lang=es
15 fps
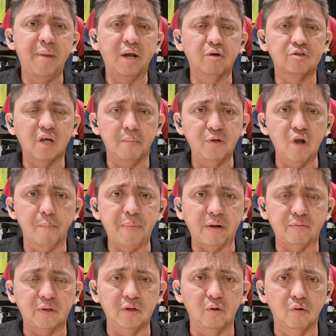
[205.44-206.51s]
pero terminó el
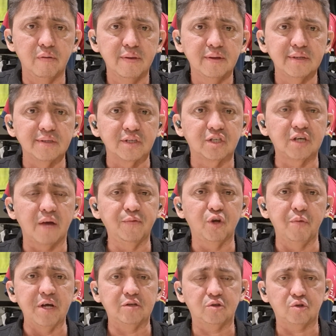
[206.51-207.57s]
partido
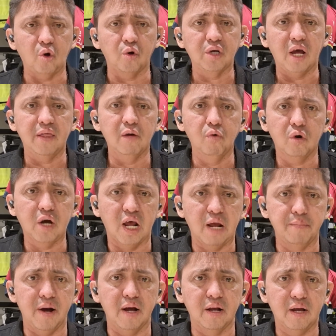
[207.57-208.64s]
siendo victoria de
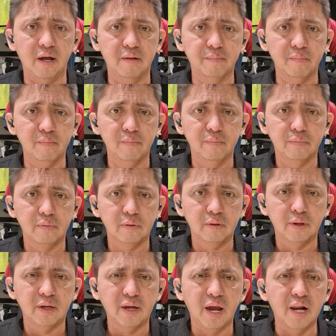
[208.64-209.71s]
Bucaramanga.
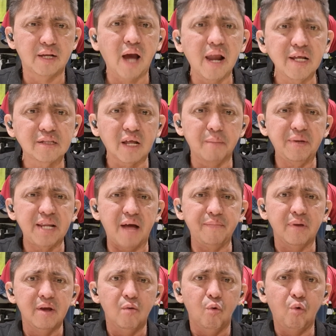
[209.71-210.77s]
El Cali
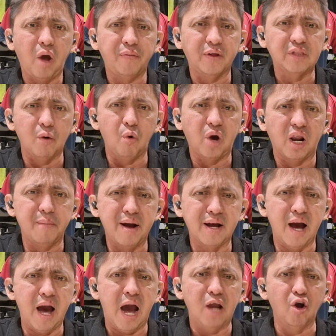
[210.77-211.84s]
terminan jugando ante
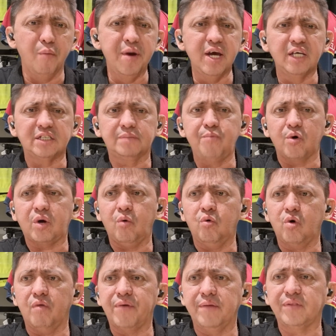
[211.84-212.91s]
Bucaramanga a lo mismo que
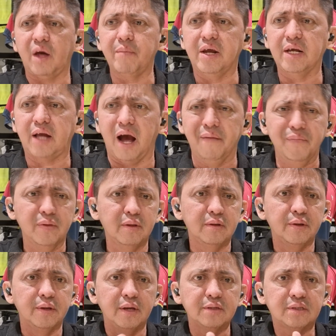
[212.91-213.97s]
jugó frente a América,
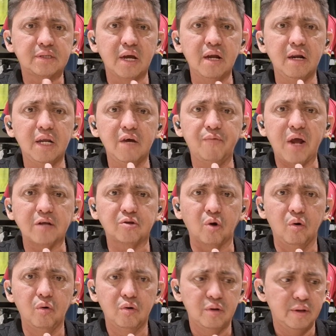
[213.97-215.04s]
sin
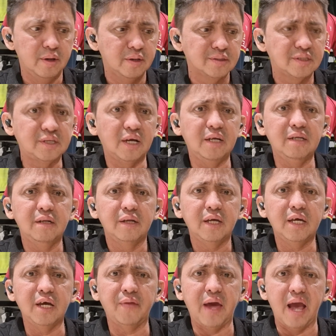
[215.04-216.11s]
libreto,
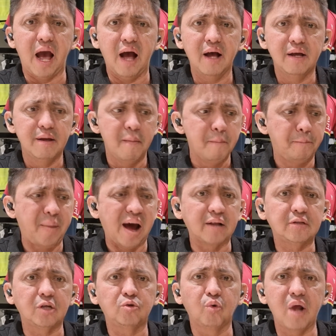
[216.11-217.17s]
sin idea,
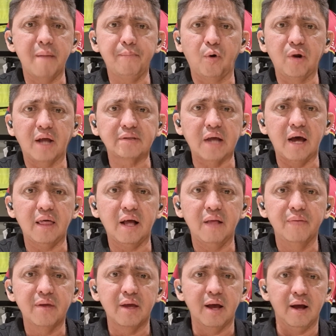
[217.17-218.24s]
partitura
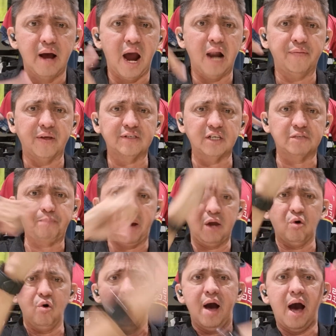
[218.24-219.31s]
embolatada, al
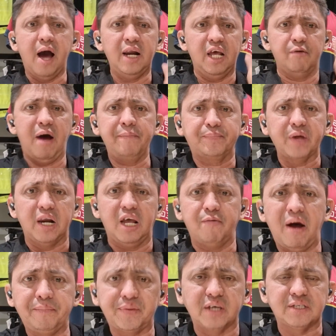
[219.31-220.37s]
desespero, a levante,
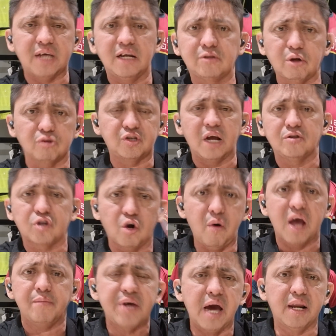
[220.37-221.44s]
levante, centro, centro,
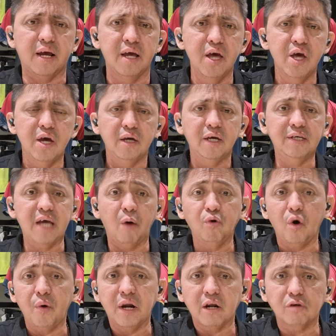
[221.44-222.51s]
va y viene, y ya
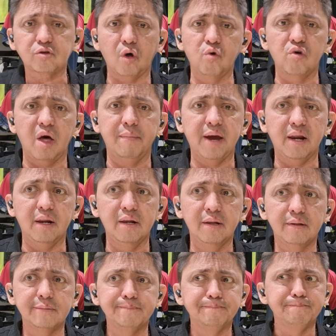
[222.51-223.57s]
uno ve el rostro de
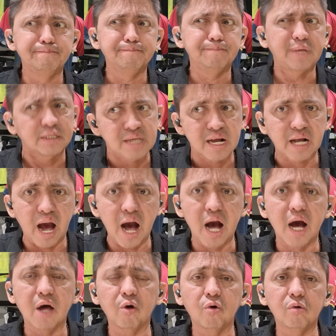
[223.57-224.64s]
Dudamel
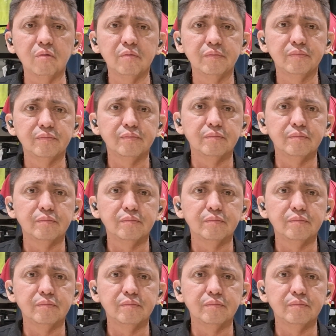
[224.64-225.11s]
desencajado,